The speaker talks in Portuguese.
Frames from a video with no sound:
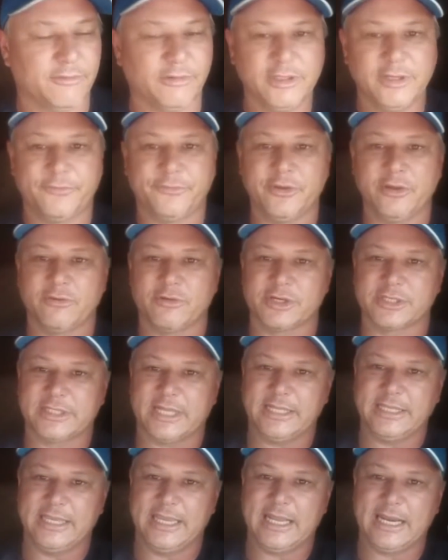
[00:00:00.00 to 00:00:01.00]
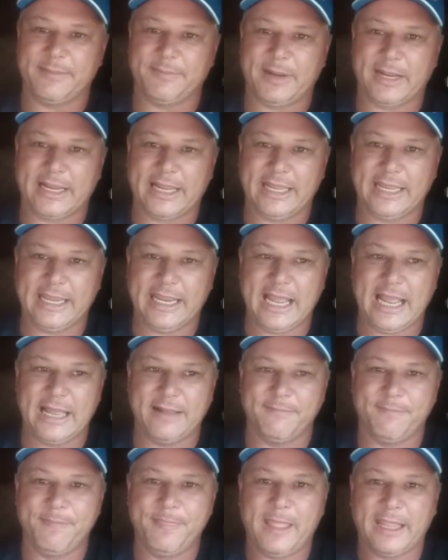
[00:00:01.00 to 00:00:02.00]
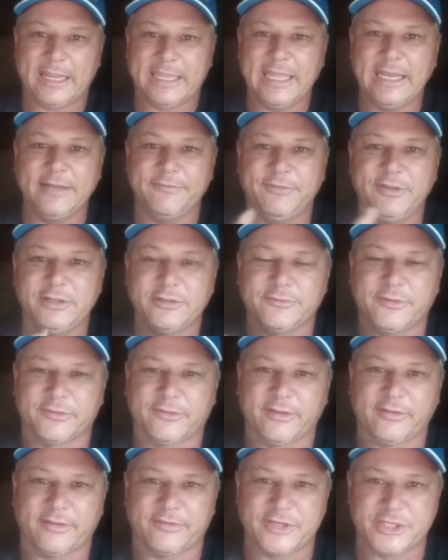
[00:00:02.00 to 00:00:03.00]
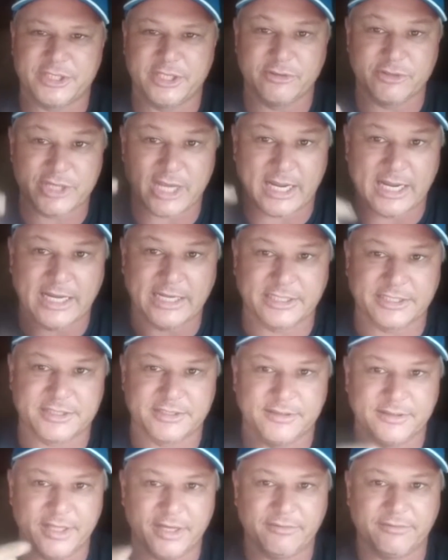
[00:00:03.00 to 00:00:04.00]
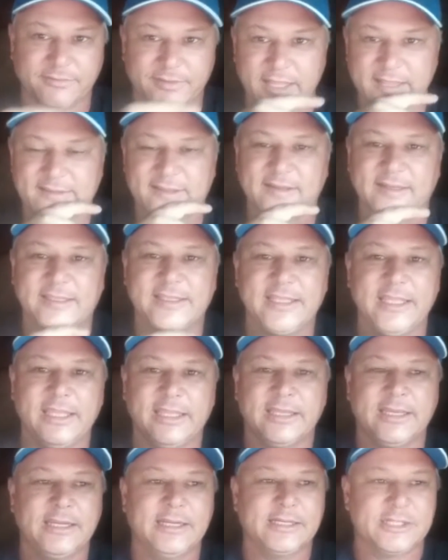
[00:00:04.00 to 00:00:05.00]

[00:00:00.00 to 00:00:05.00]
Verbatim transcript: Quando eu fui encostar de ré lá para carregar, naquele vídeo que vocês assistiram já antes, não nesse aqui,